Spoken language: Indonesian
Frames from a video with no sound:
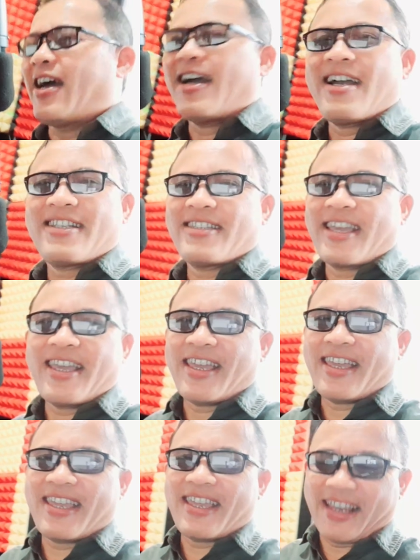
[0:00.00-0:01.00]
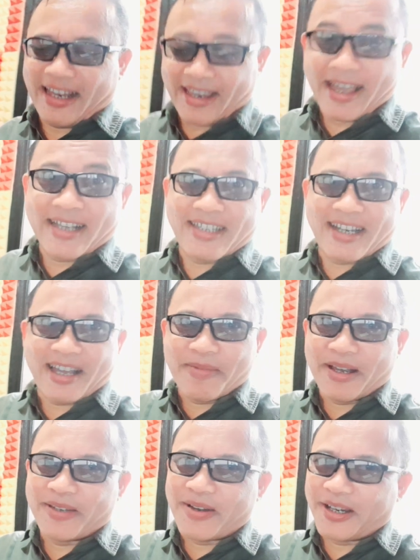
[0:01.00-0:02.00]
Asik. Kerajaan
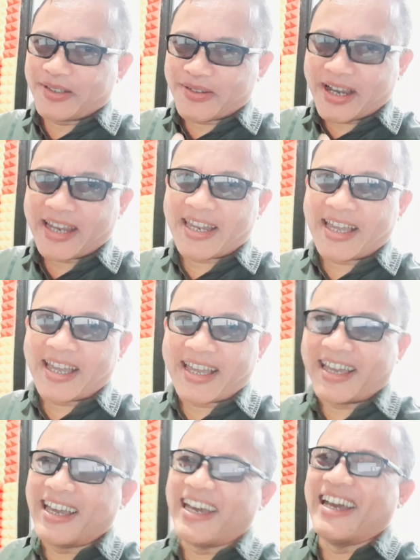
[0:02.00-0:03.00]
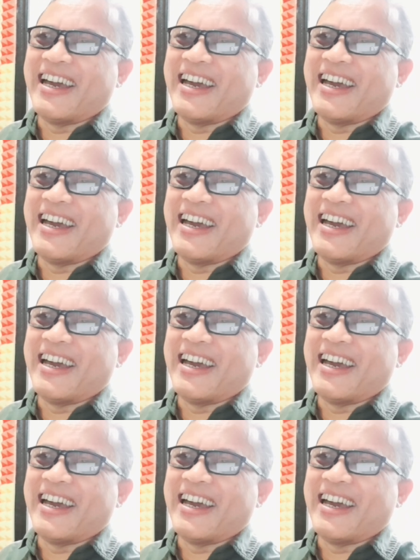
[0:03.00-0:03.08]
Banyuwangi juga ada.